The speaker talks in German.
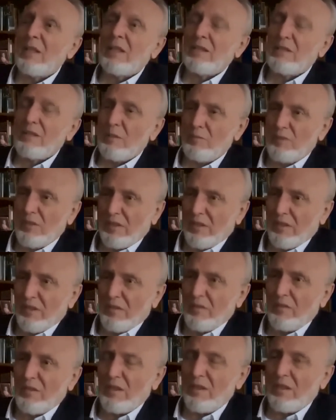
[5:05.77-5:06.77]
Es gibt ja
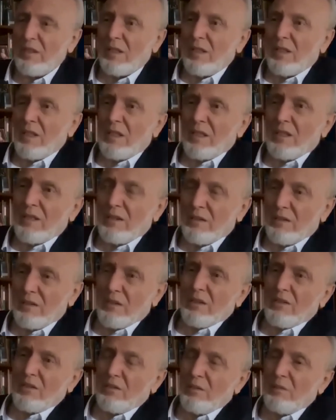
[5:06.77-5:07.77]
jetzt die
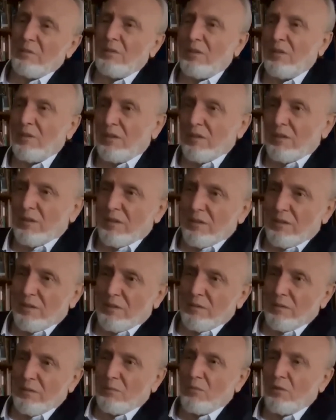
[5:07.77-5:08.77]
äh, äh,
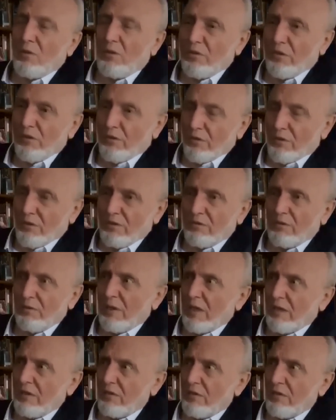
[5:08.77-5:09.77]
Molten Salt
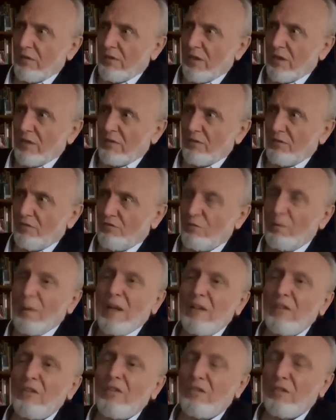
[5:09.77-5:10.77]
Reactors, also
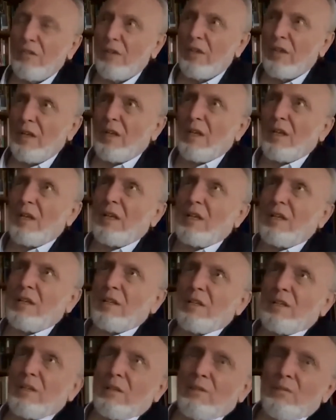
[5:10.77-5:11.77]

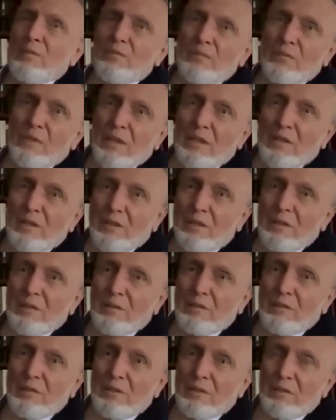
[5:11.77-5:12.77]

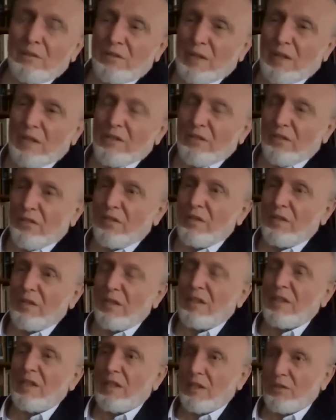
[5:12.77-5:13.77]

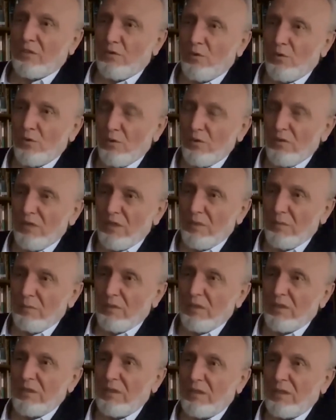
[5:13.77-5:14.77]
Schmelzsalzreaktoren, äh, äh die
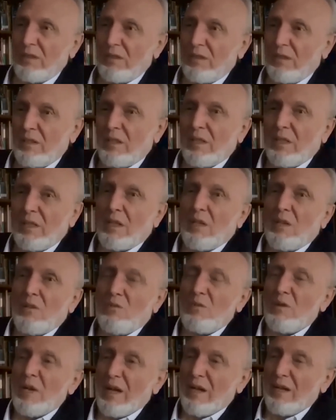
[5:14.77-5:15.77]
mit äh,
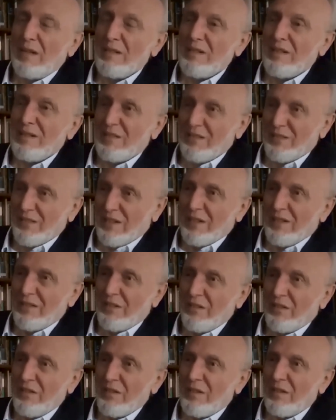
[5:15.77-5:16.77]

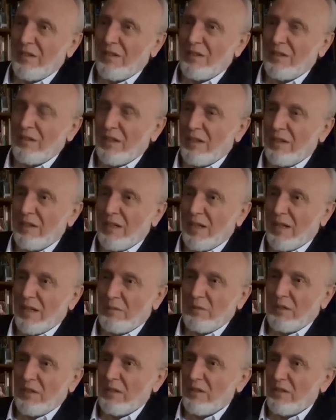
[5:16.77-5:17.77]
Uransalzen dann
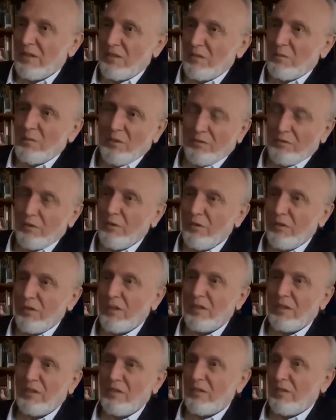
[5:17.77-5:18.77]
arbeiten, das immer
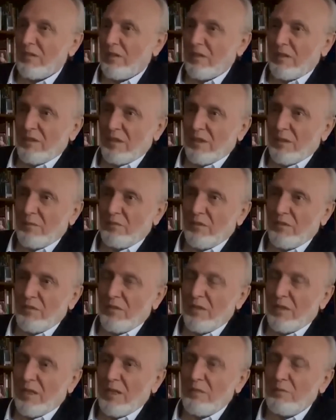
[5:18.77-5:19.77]
flüssig ist. Da gibt es
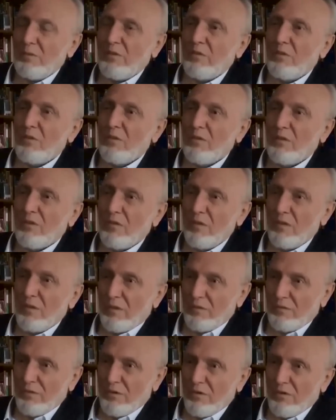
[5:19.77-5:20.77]
ein halbes Dutzend
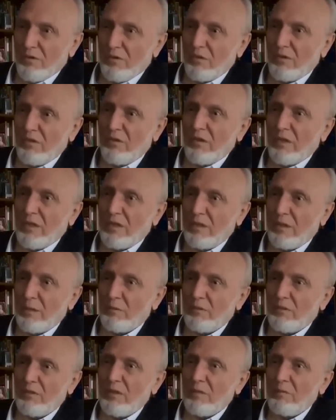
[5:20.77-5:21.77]
von neuen
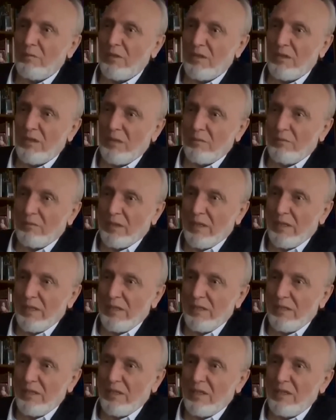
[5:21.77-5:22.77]
Startups, die mit dem
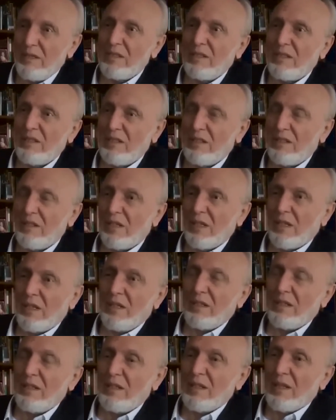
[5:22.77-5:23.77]
Geld der
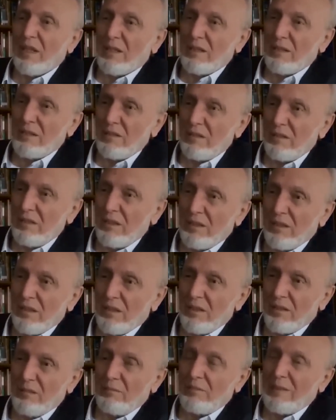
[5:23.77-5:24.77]
Internetgiganten
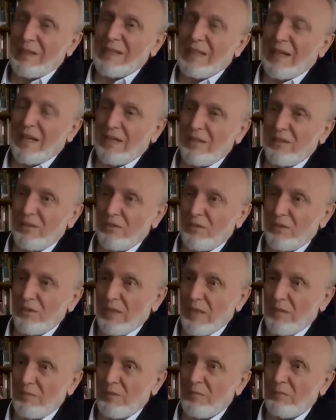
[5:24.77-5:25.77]
hier Milliarden und
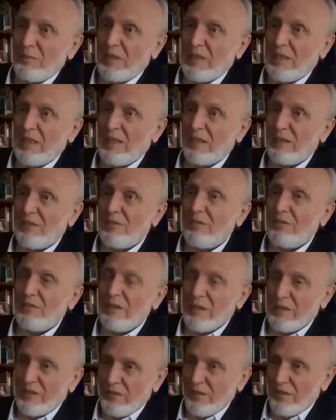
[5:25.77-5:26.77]
Abermilliarden
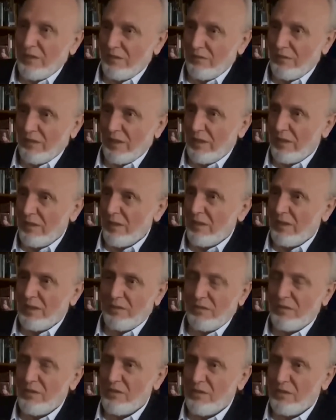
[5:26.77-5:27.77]
finanziert werden.
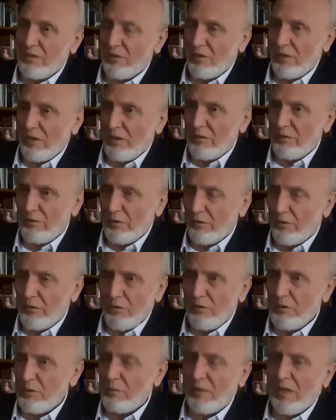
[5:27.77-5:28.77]
Das ist eine neue
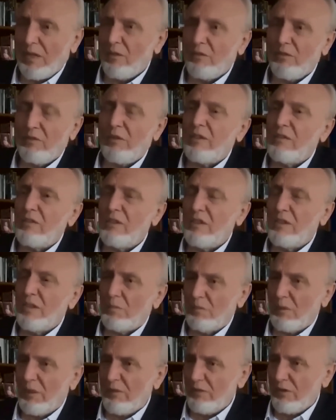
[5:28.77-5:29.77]
Revolution im Gange und wer ist nicht
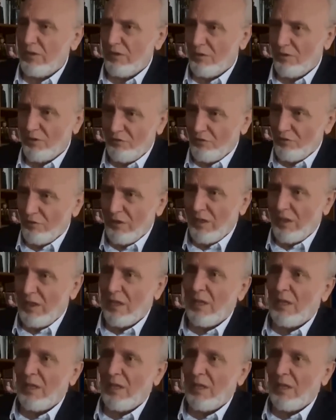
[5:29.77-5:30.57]
dabei? Wir Deutschen.